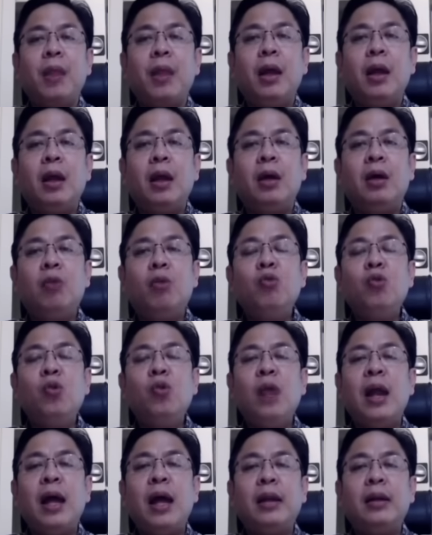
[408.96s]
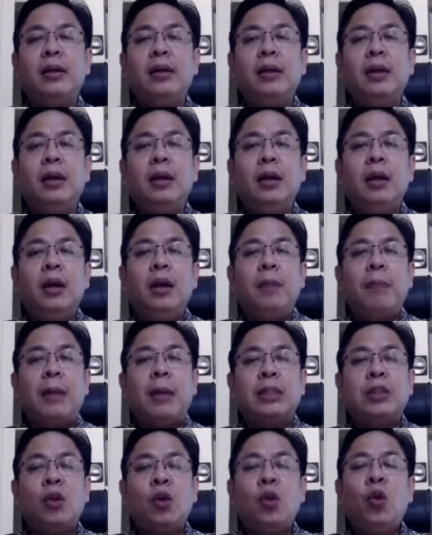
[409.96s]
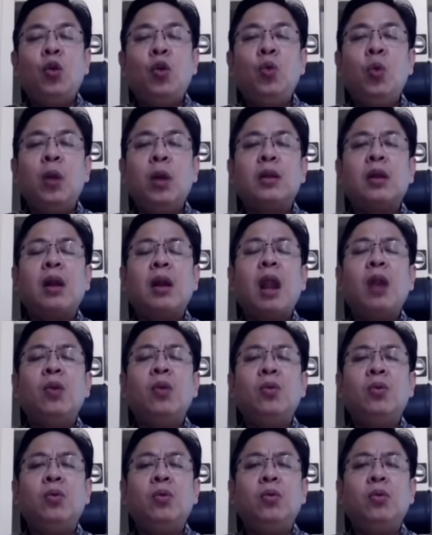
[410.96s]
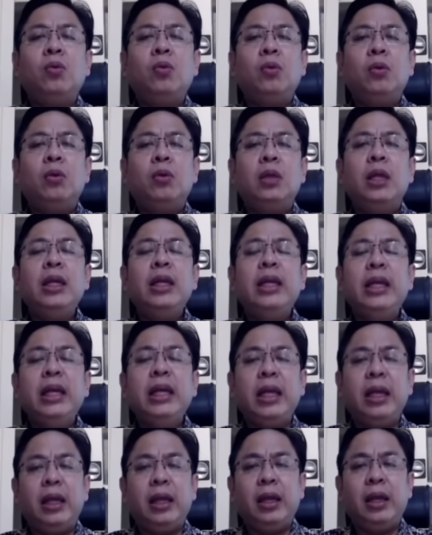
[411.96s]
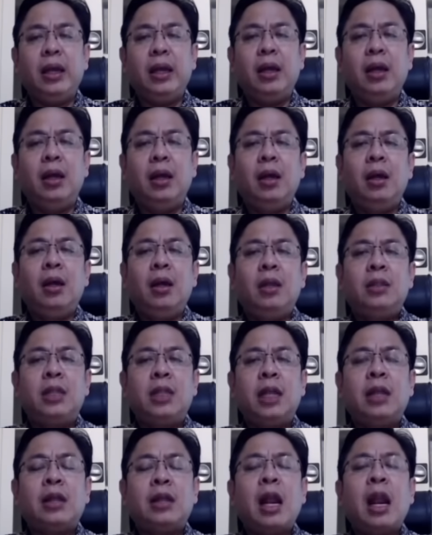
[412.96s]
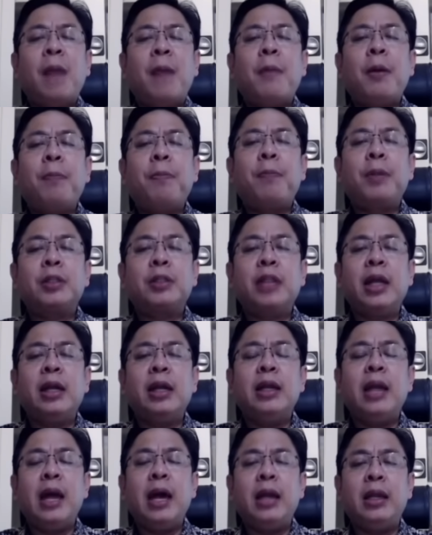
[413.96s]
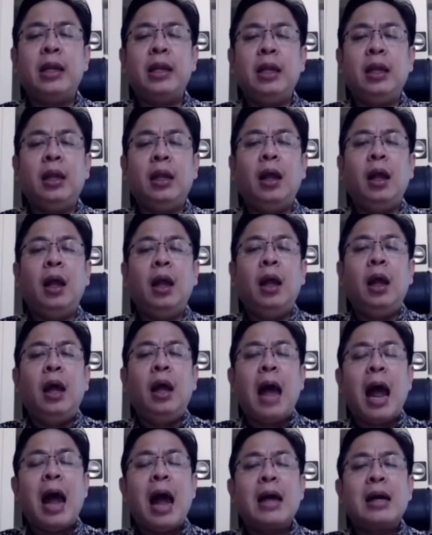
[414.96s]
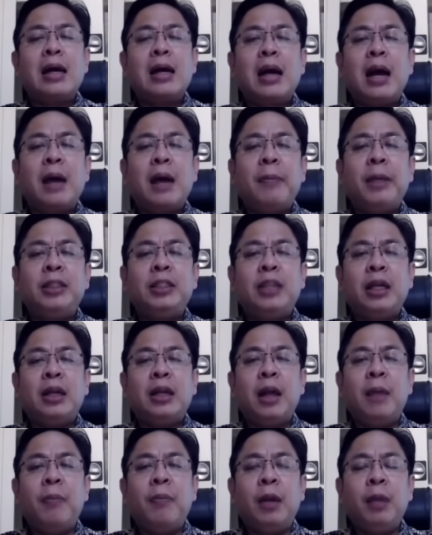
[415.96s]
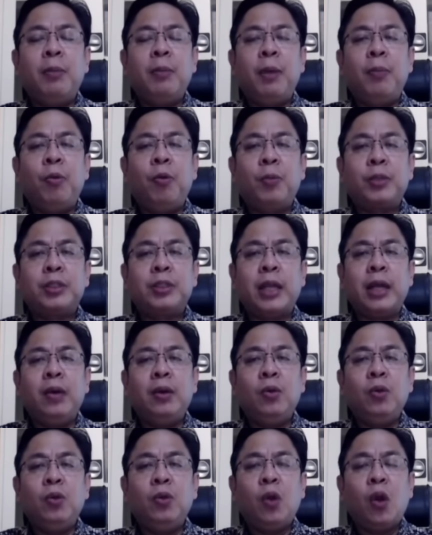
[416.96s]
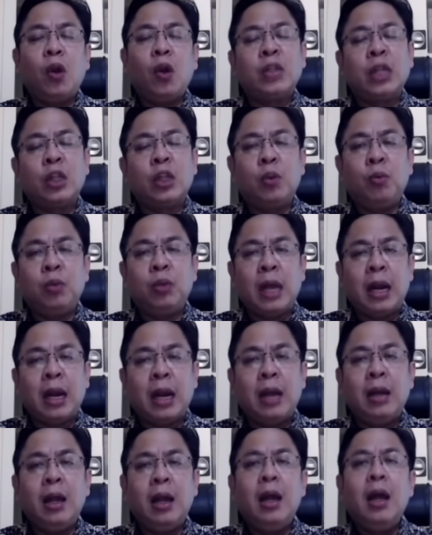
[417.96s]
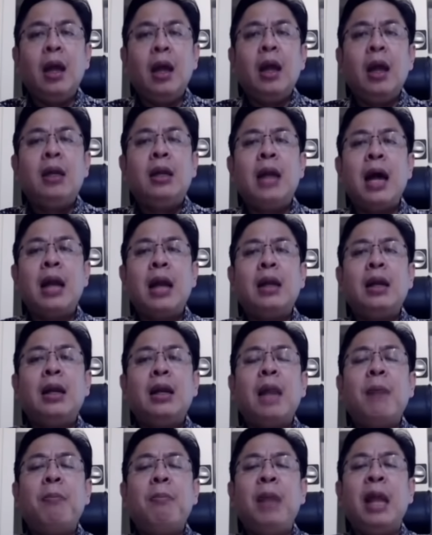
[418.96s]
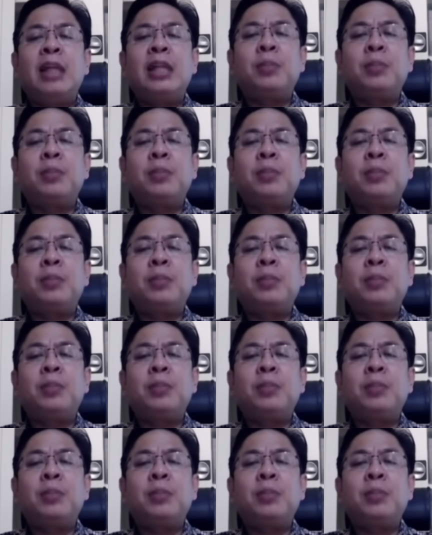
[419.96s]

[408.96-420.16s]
keunggulan paslon 02 terlalu tinggi ya sekitar 8% dari angka magic number 50% untuk lolos satu putaran dan 16%